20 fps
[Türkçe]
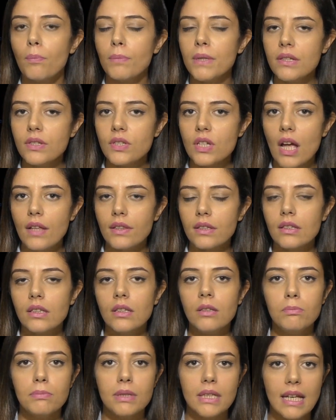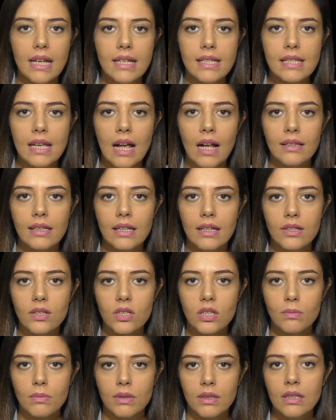Bir canlının bireysel
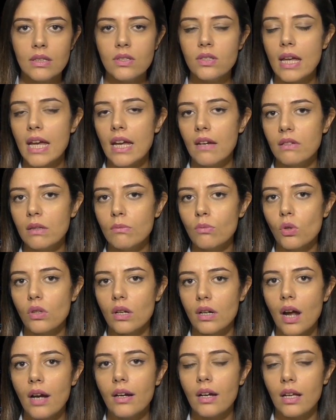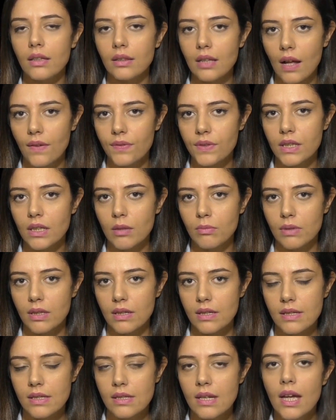değişimini evrim olarak
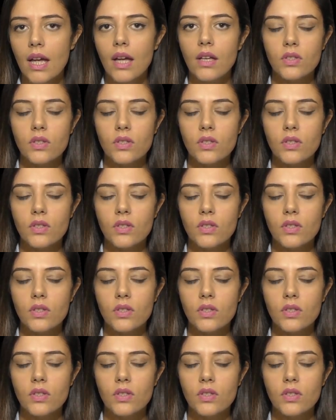adlandıramayız.